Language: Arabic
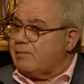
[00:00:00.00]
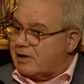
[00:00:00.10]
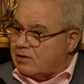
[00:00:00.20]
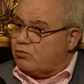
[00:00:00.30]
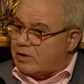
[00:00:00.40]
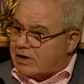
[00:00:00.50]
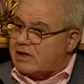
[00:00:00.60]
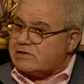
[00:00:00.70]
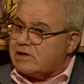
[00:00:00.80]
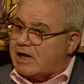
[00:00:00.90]
بعد
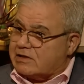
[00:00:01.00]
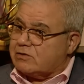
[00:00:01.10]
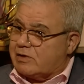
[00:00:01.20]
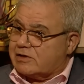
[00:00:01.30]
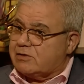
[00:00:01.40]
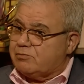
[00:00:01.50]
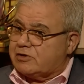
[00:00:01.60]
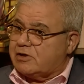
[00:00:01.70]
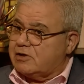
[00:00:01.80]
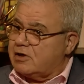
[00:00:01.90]
ولا ازال حتى وقت كنت
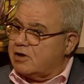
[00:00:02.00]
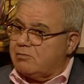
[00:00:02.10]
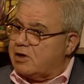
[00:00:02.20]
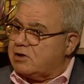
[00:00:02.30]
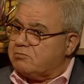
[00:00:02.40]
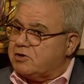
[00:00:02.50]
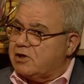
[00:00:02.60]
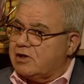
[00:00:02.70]
بالتيار انا ما كنت ميال